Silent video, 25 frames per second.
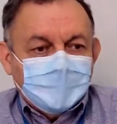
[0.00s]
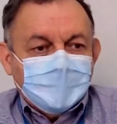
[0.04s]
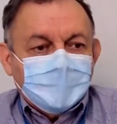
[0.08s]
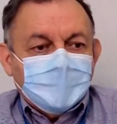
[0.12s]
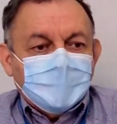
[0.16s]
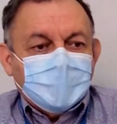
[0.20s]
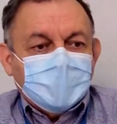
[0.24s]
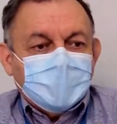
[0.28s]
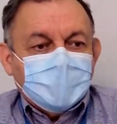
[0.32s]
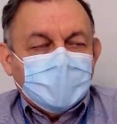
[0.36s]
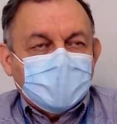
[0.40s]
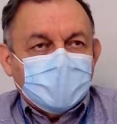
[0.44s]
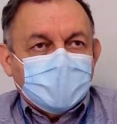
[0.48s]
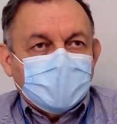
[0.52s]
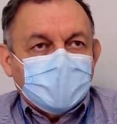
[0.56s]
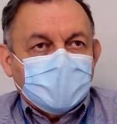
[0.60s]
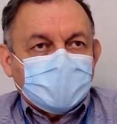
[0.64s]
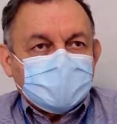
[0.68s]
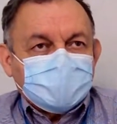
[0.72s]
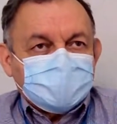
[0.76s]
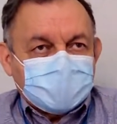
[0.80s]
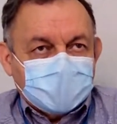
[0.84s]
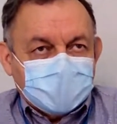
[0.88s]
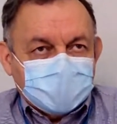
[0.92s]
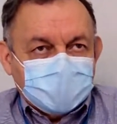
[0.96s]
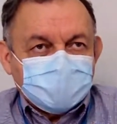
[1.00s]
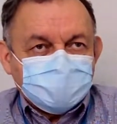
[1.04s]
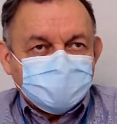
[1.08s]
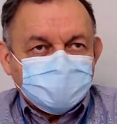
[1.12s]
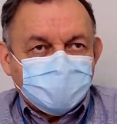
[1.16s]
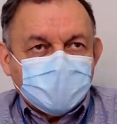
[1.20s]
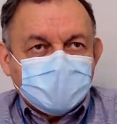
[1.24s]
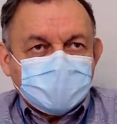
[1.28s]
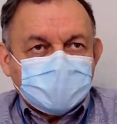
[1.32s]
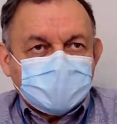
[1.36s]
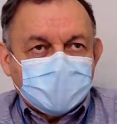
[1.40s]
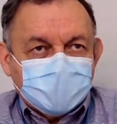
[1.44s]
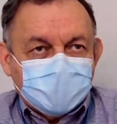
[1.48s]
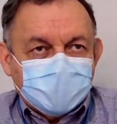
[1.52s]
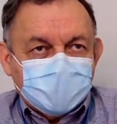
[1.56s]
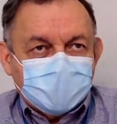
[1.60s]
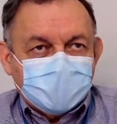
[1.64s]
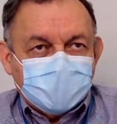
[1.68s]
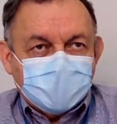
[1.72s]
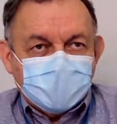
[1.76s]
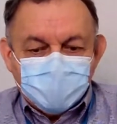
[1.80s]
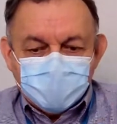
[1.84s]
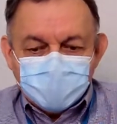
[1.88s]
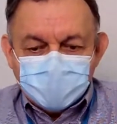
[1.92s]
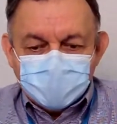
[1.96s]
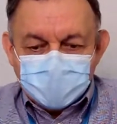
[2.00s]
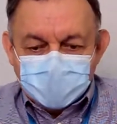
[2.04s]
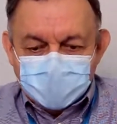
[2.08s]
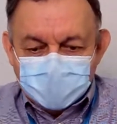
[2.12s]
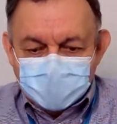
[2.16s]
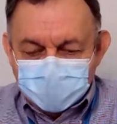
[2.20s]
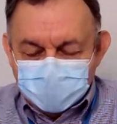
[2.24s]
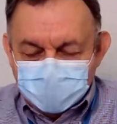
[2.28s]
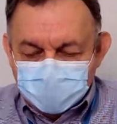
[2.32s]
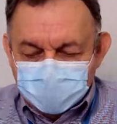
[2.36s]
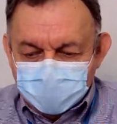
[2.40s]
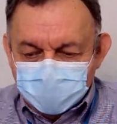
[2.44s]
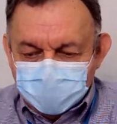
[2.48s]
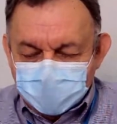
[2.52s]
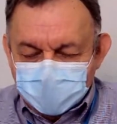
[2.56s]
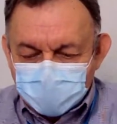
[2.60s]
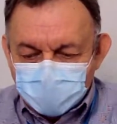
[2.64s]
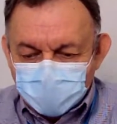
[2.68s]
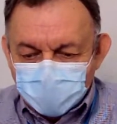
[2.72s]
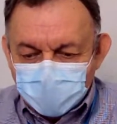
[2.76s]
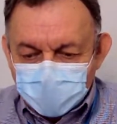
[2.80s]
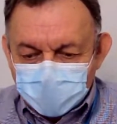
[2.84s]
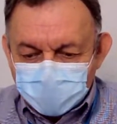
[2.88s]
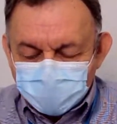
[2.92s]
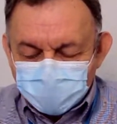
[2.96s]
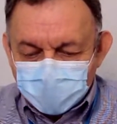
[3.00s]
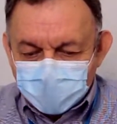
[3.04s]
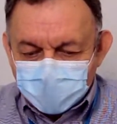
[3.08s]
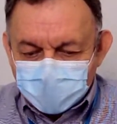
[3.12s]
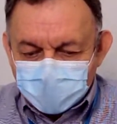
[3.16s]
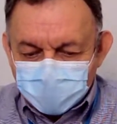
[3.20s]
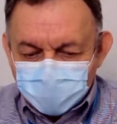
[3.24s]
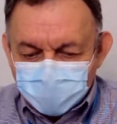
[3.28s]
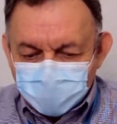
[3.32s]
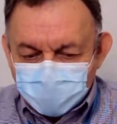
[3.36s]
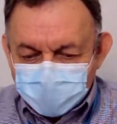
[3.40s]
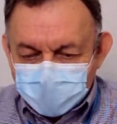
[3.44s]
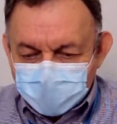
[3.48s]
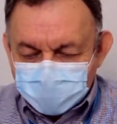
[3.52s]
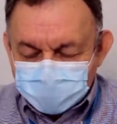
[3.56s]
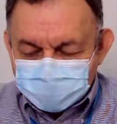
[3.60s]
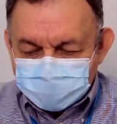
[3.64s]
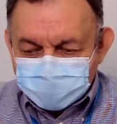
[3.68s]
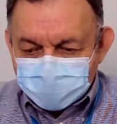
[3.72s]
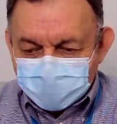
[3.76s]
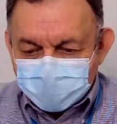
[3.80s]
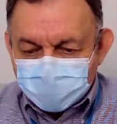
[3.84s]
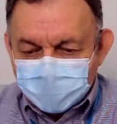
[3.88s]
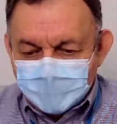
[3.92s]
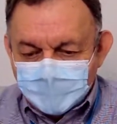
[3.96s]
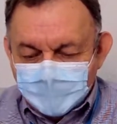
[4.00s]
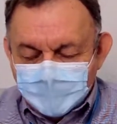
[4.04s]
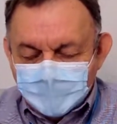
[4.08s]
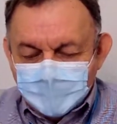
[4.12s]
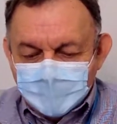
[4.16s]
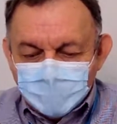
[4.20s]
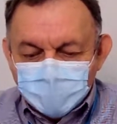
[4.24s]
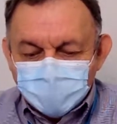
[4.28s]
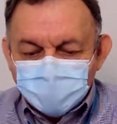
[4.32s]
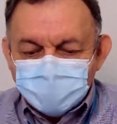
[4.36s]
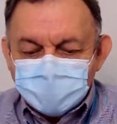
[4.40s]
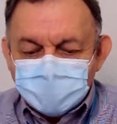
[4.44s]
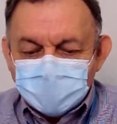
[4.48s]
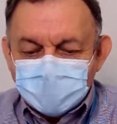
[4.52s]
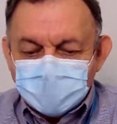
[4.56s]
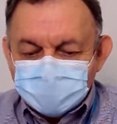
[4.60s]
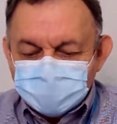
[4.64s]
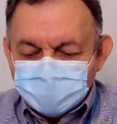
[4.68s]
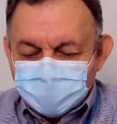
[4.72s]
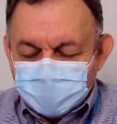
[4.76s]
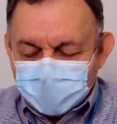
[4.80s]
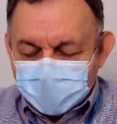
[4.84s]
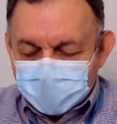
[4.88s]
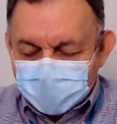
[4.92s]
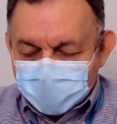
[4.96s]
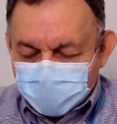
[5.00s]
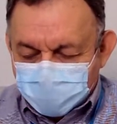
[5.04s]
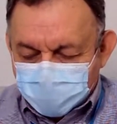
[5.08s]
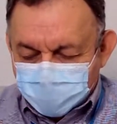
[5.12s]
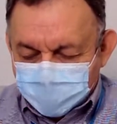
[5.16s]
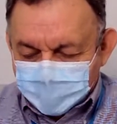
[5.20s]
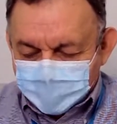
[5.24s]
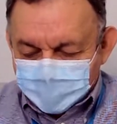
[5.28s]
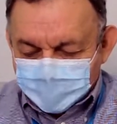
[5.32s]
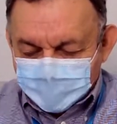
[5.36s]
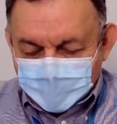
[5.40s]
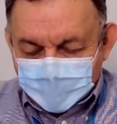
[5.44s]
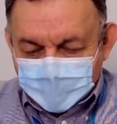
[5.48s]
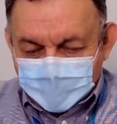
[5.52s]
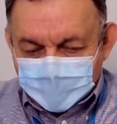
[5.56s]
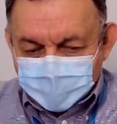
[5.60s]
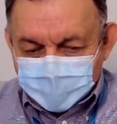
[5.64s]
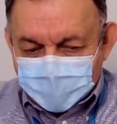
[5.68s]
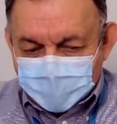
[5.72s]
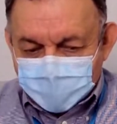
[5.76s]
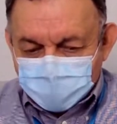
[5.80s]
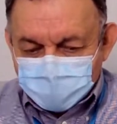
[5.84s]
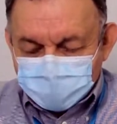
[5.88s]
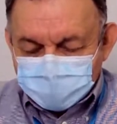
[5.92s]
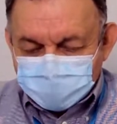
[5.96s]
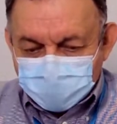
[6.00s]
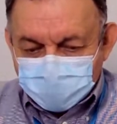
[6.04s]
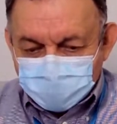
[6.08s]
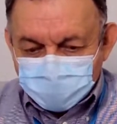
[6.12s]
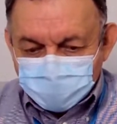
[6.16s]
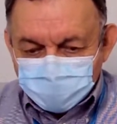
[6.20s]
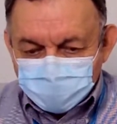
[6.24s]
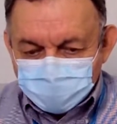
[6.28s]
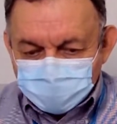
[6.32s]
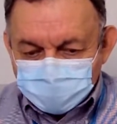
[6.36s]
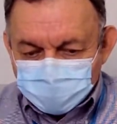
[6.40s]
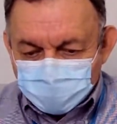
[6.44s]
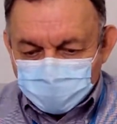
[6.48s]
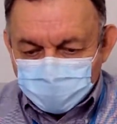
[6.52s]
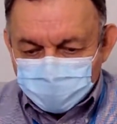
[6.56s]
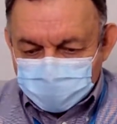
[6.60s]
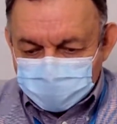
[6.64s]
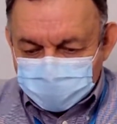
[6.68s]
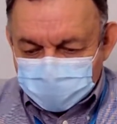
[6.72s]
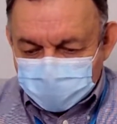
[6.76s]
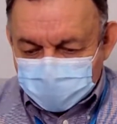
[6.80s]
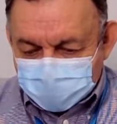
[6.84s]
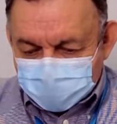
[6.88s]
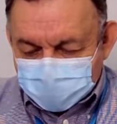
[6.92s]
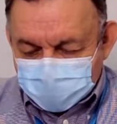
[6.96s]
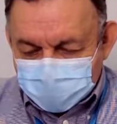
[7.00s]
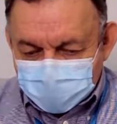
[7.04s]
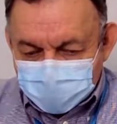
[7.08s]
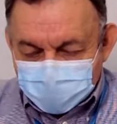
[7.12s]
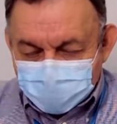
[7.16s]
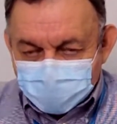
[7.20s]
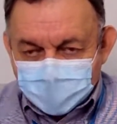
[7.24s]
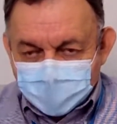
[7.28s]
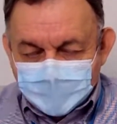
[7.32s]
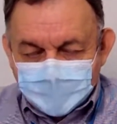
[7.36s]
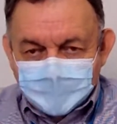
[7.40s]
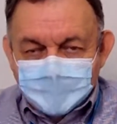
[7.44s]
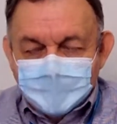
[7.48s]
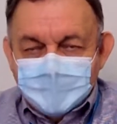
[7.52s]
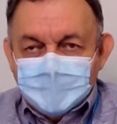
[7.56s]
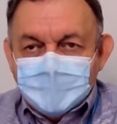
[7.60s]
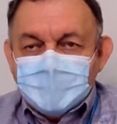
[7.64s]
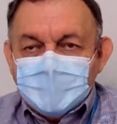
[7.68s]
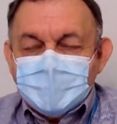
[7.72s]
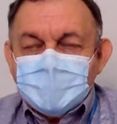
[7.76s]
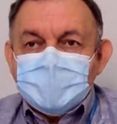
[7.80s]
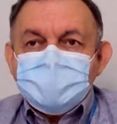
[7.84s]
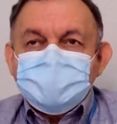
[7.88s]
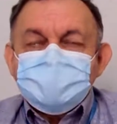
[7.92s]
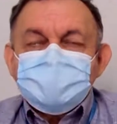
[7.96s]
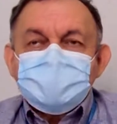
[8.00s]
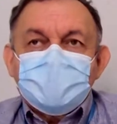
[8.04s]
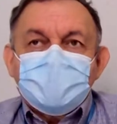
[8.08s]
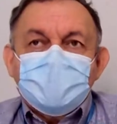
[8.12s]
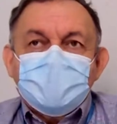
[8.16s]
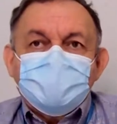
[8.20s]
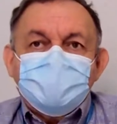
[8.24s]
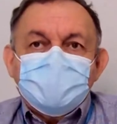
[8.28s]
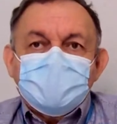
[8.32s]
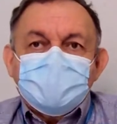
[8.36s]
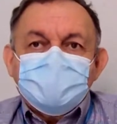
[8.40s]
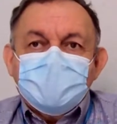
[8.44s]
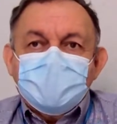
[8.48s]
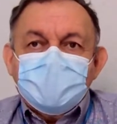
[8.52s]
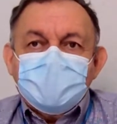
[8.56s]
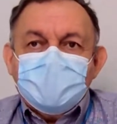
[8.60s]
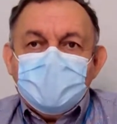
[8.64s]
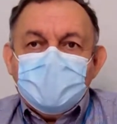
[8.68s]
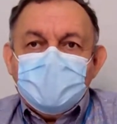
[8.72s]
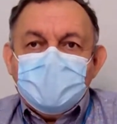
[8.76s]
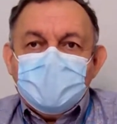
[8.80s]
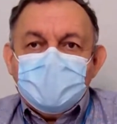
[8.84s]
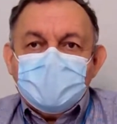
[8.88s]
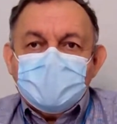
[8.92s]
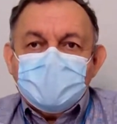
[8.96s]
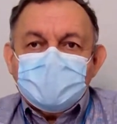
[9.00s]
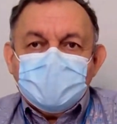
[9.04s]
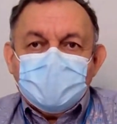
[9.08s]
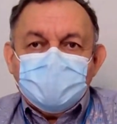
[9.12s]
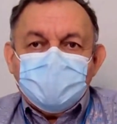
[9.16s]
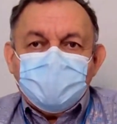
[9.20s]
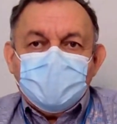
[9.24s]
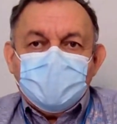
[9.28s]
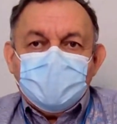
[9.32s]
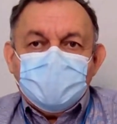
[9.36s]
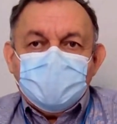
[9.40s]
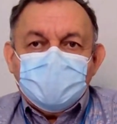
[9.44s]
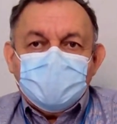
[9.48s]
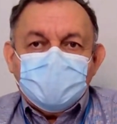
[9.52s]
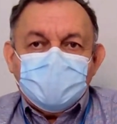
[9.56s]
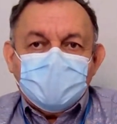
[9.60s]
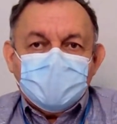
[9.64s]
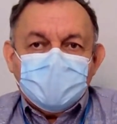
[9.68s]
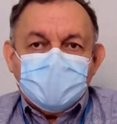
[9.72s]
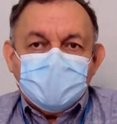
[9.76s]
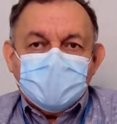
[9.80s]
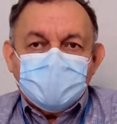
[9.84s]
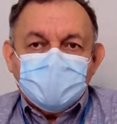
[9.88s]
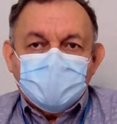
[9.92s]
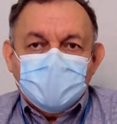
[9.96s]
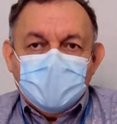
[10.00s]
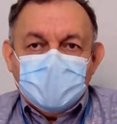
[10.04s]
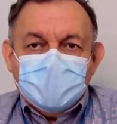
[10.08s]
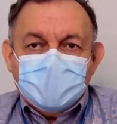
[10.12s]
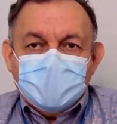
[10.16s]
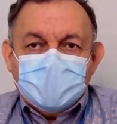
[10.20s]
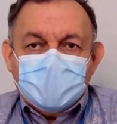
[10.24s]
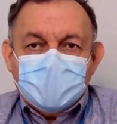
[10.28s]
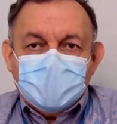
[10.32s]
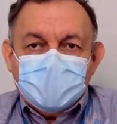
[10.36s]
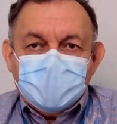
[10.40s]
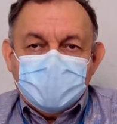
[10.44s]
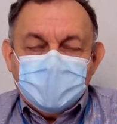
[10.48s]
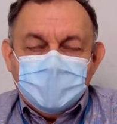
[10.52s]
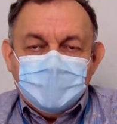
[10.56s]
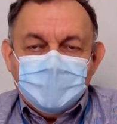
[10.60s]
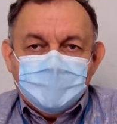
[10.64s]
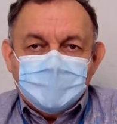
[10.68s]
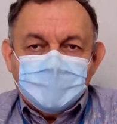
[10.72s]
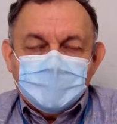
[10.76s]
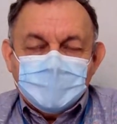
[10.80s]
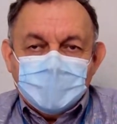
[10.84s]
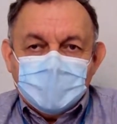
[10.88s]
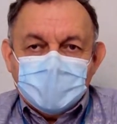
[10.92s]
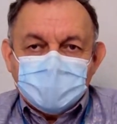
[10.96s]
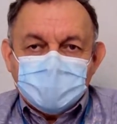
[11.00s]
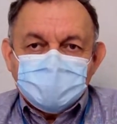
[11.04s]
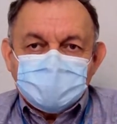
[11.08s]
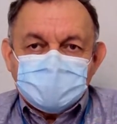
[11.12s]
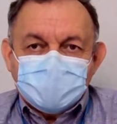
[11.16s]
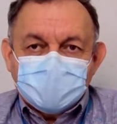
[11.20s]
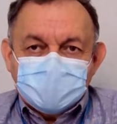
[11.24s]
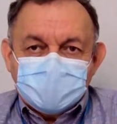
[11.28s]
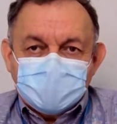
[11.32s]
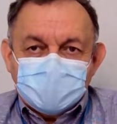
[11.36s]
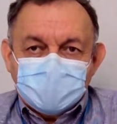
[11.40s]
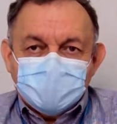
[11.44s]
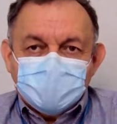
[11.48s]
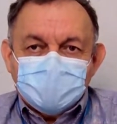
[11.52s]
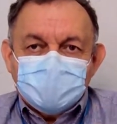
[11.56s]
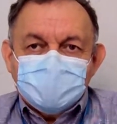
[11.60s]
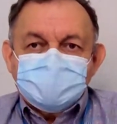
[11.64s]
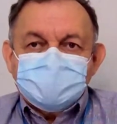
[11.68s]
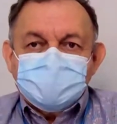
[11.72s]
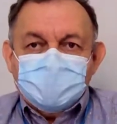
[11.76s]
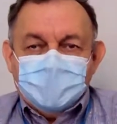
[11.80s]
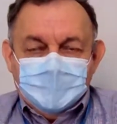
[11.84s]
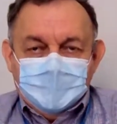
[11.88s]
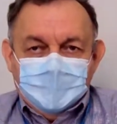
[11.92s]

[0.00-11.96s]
eh, las tallas pues que, pudieran, calculándole que pudieran ser útiles para, para los alumnos. Comentar que en esta primera etapa, igual que años anteriores,